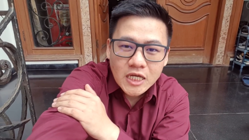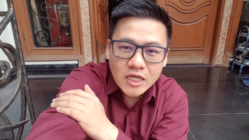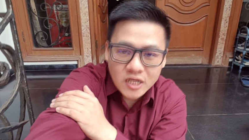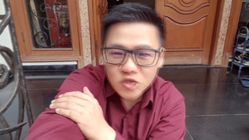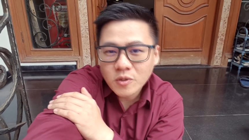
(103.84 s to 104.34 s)

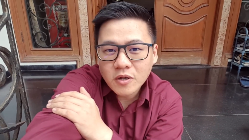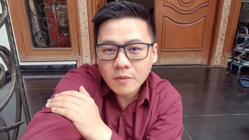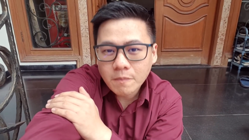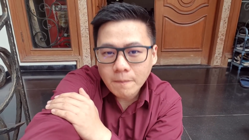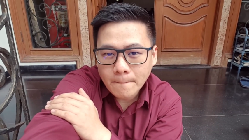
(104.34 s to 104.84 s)
ini
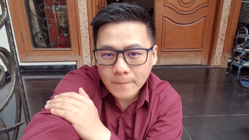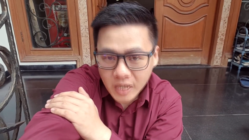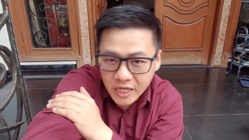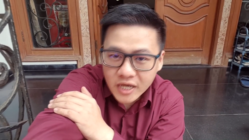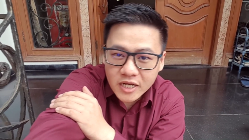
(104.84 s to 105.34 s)
cuma
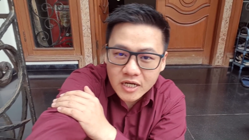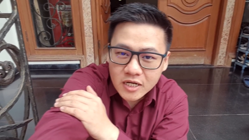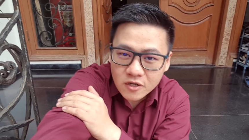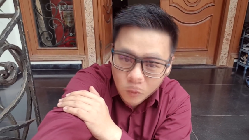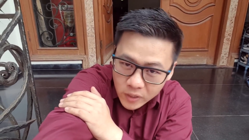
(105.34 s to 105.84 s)

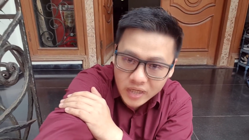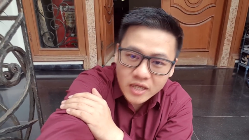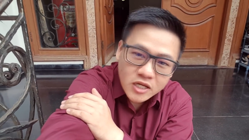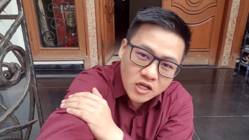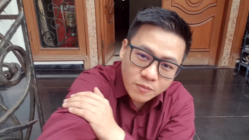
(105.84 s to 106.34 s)
pilihan
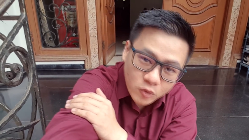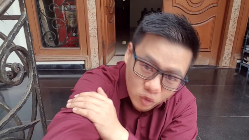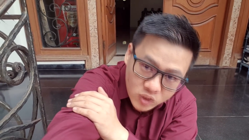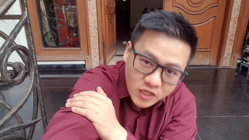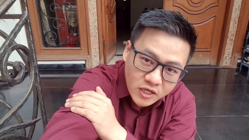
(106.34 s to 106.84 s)
gue ini
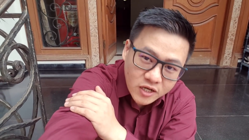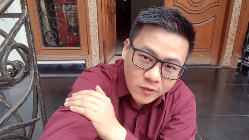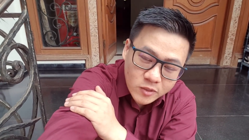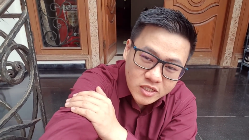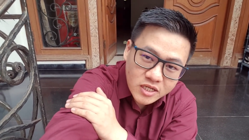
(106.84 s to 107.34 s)
keputusan dari
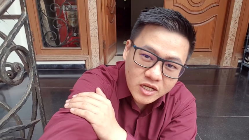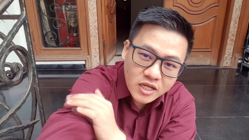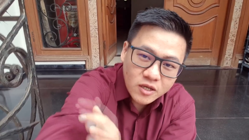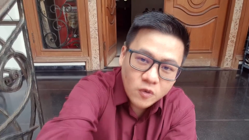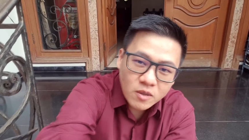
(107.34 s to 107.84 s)
gue
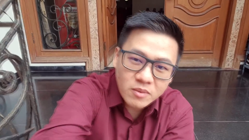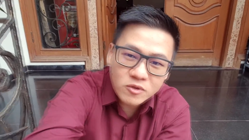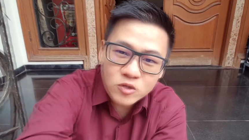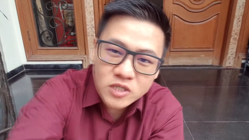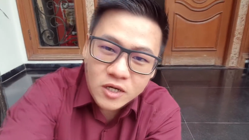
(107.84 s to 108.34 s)
sendiri gue
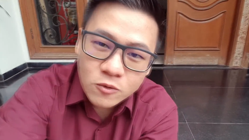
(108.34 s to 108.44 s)
memutuskan